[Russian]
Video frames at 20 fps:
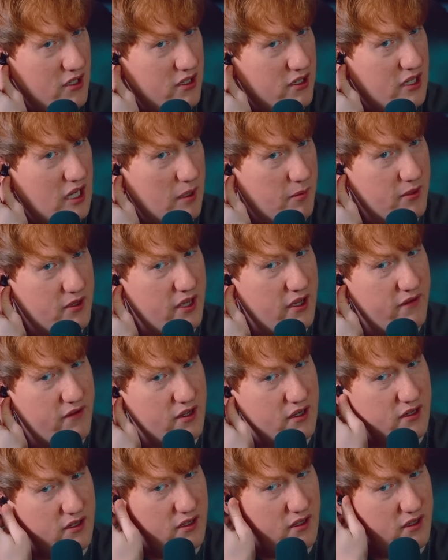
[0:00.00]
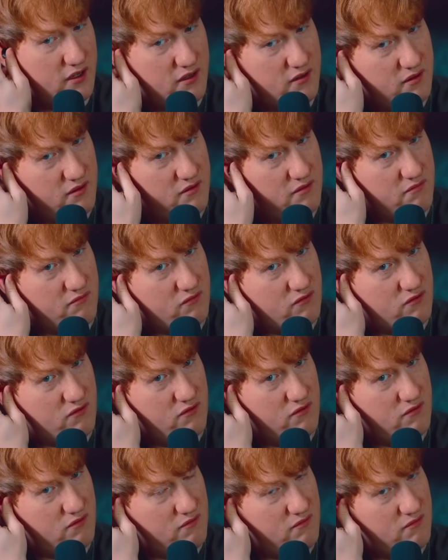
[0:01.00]
Я бы, наверное,
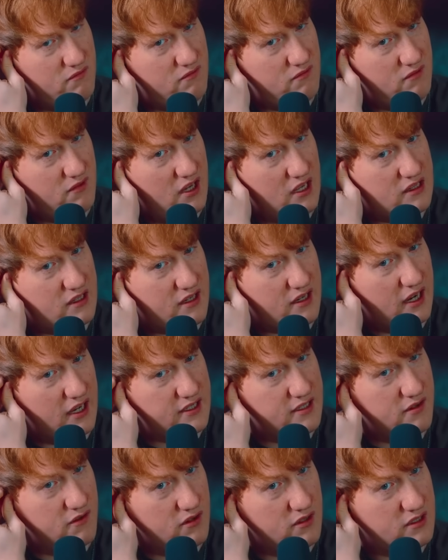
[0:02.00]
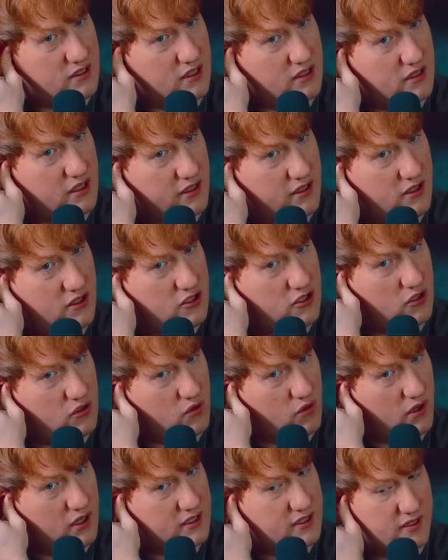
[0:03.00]
отказывался от таких
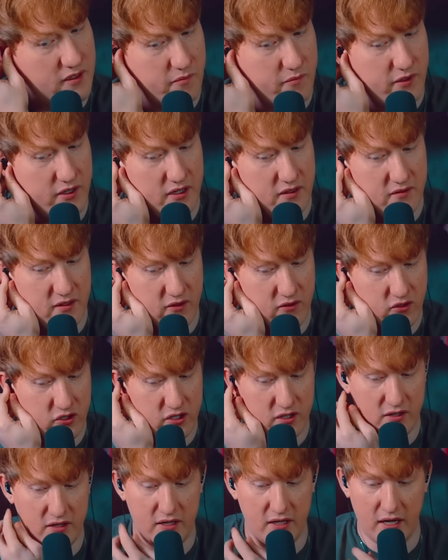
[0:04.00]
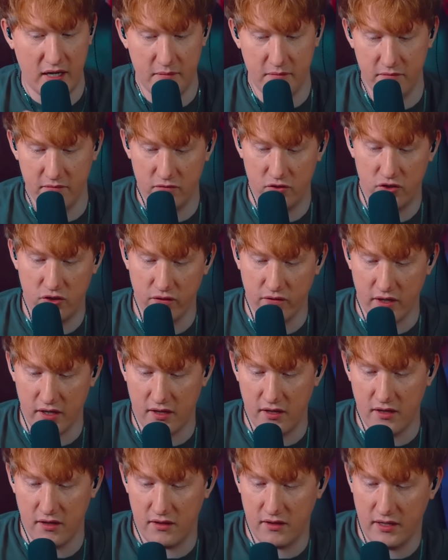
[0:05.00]
ситуаций, блядь, потому что там,
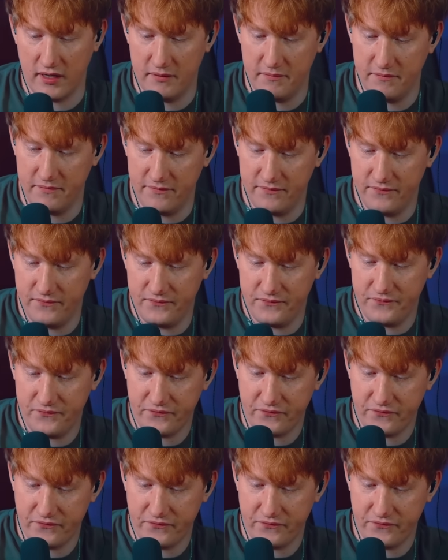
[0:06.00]
чуваки, там